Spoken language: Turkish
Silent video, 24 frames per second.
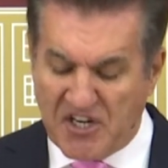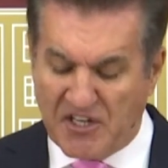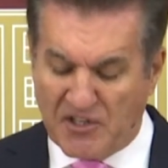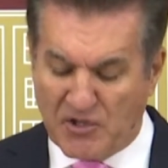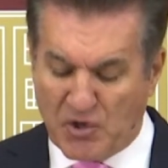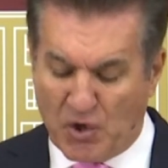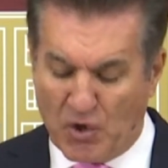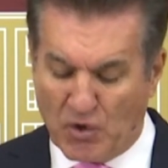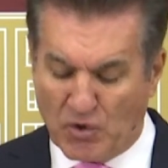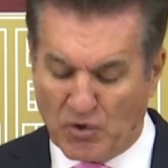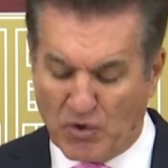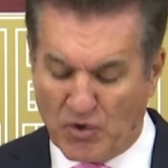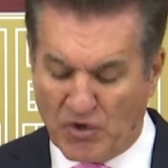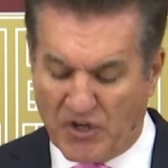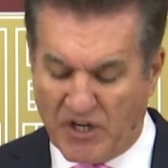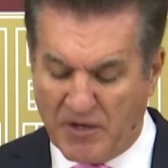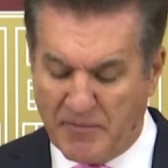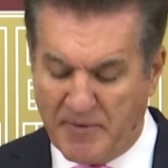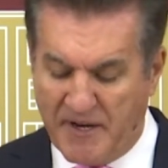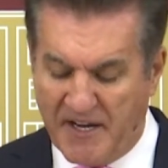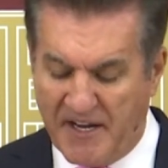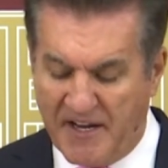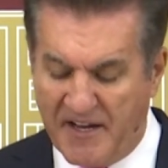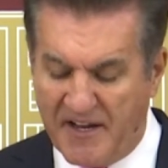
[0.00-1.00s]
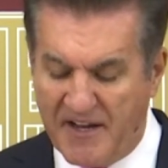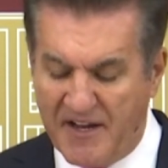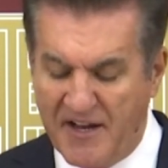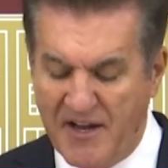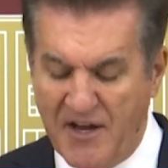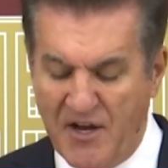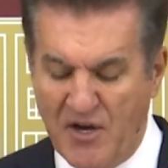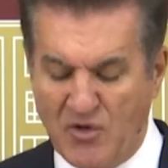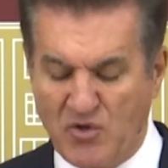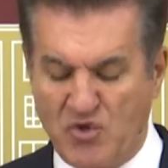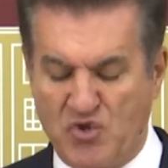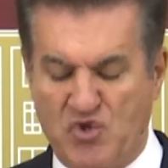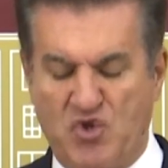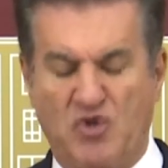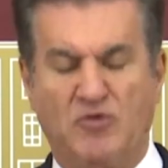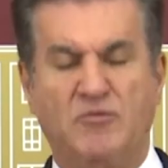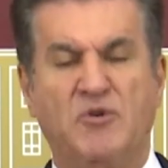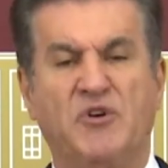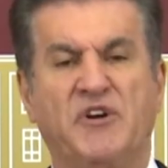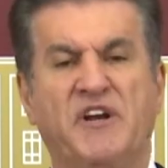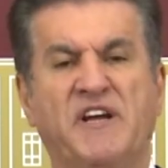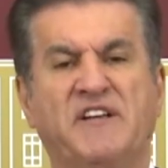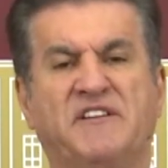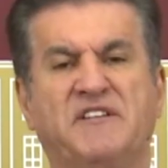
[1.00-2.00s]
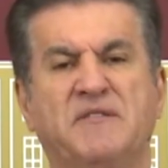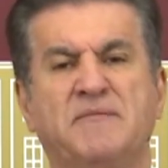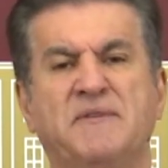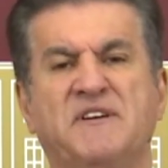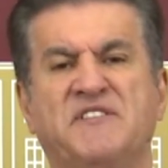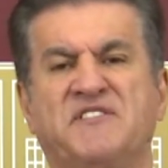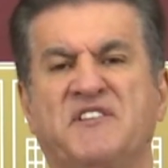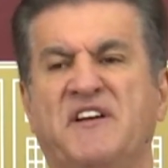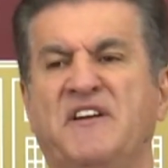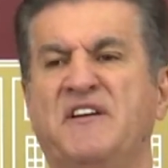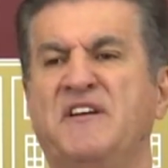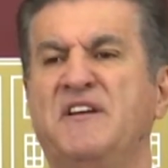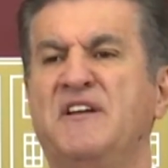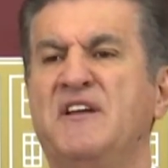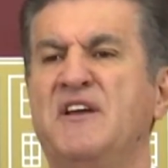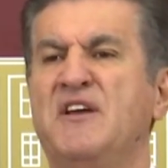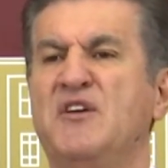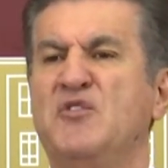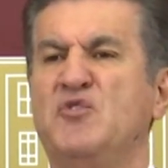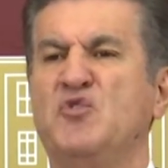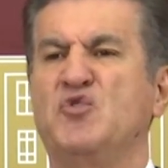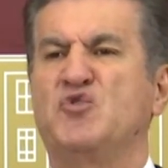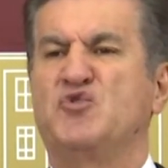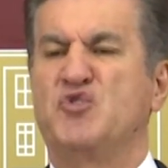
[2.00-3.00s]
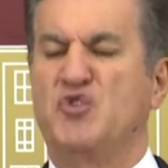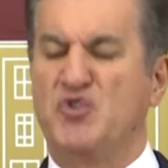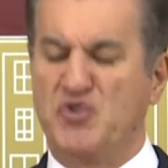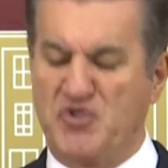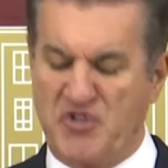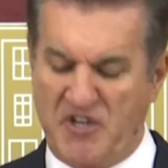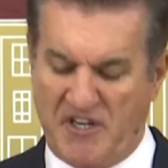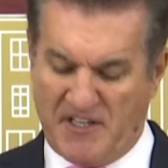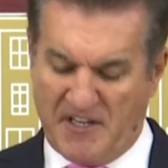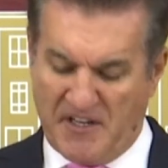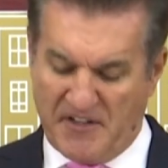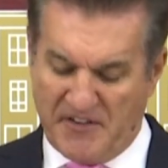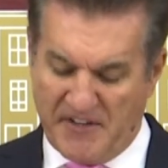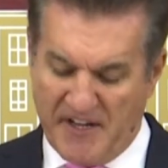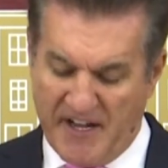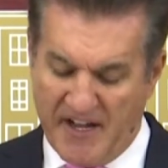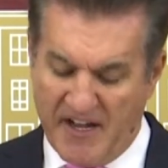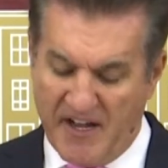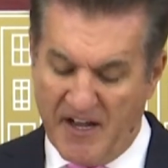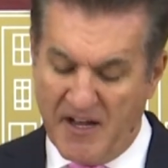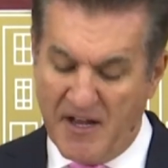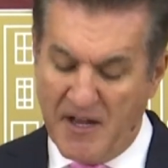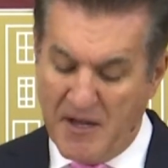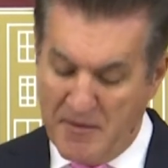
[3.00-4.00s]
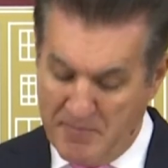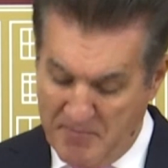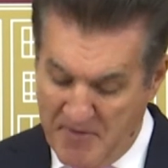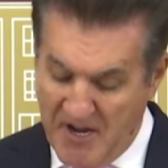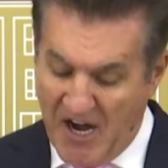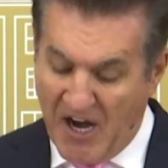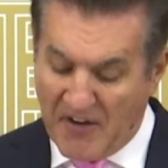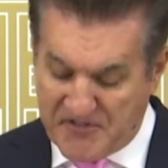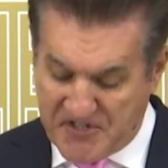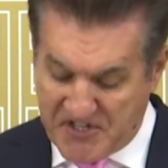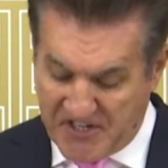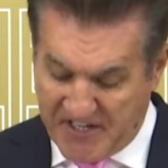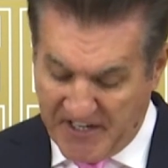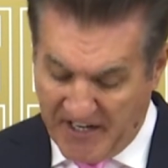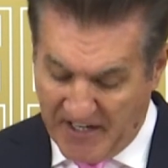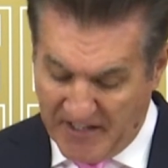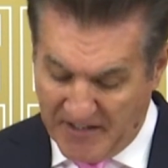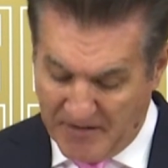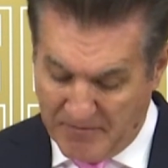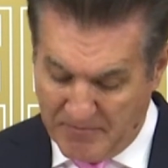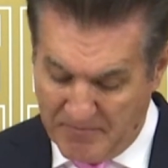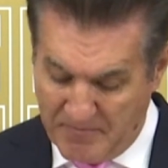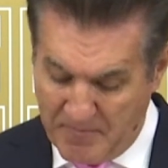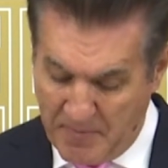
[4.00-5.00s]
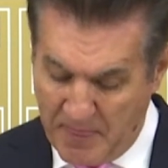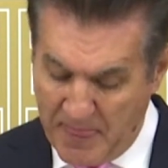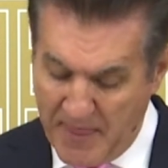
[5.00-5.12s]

yılda olduğu gibi Cumhuriyetimizin 100. yılında bir af çıkaralım.